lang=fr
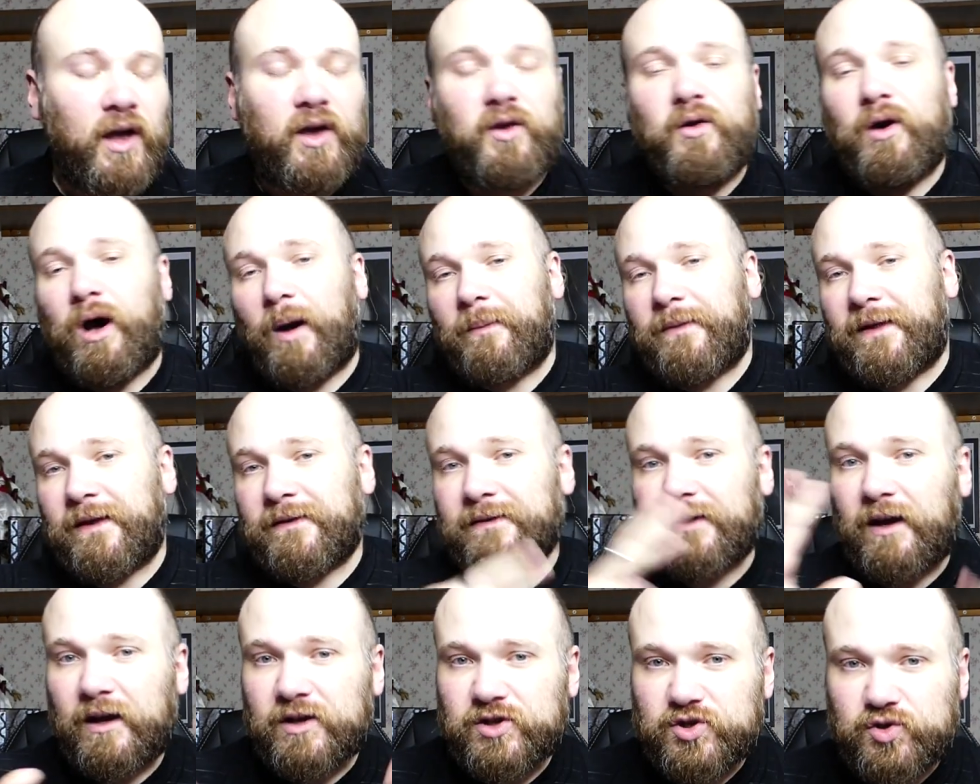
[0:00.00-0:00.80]
Il y aura
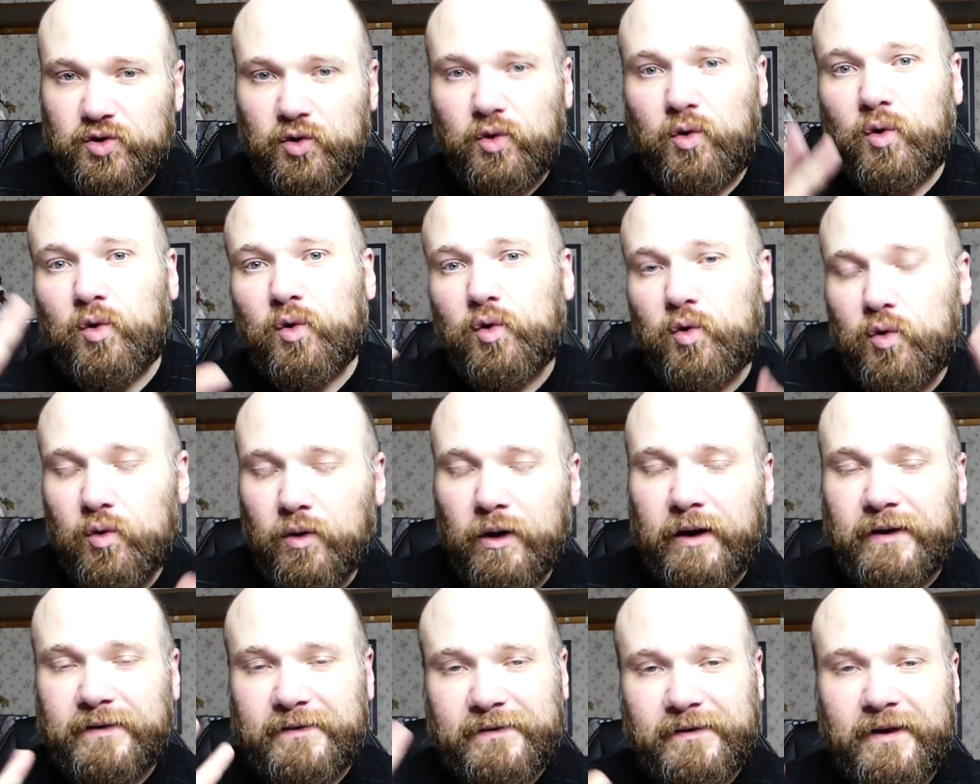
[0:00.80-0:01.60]
peut-être un jeu
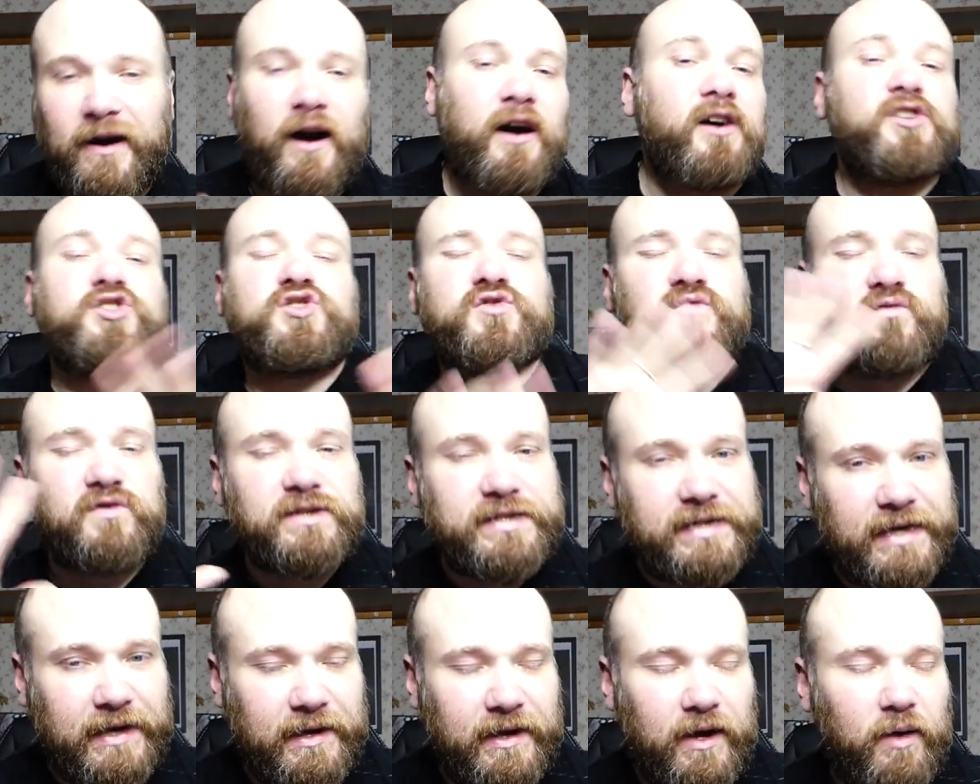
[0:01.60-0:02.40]
concours, etc. Je vous
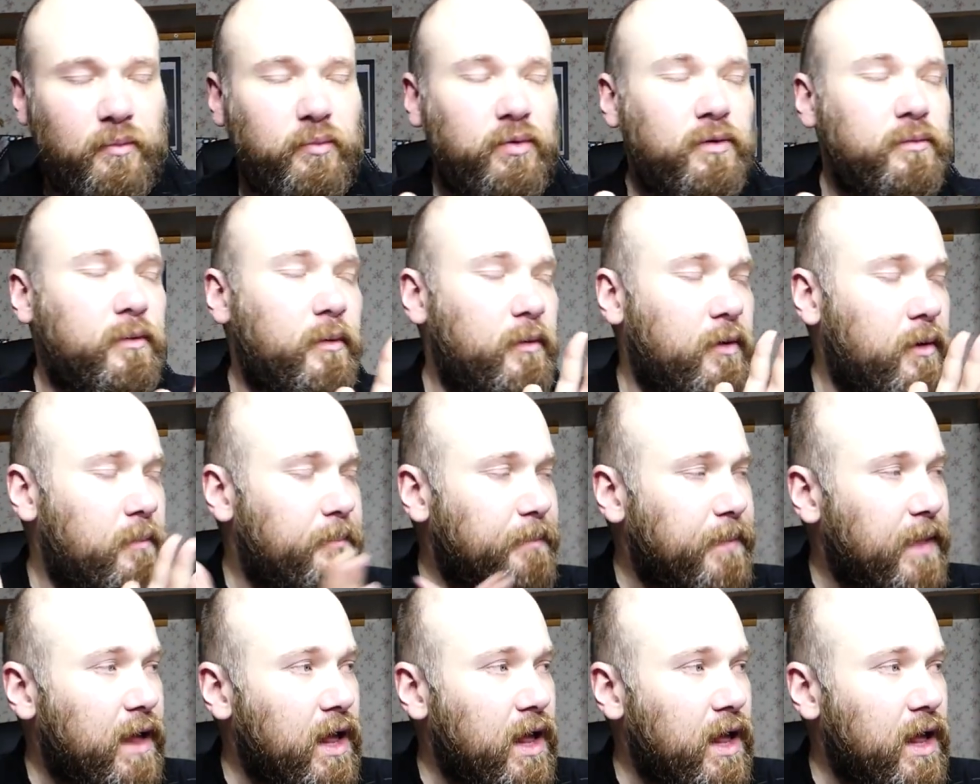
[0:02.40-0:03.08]
dis rien pour le moment.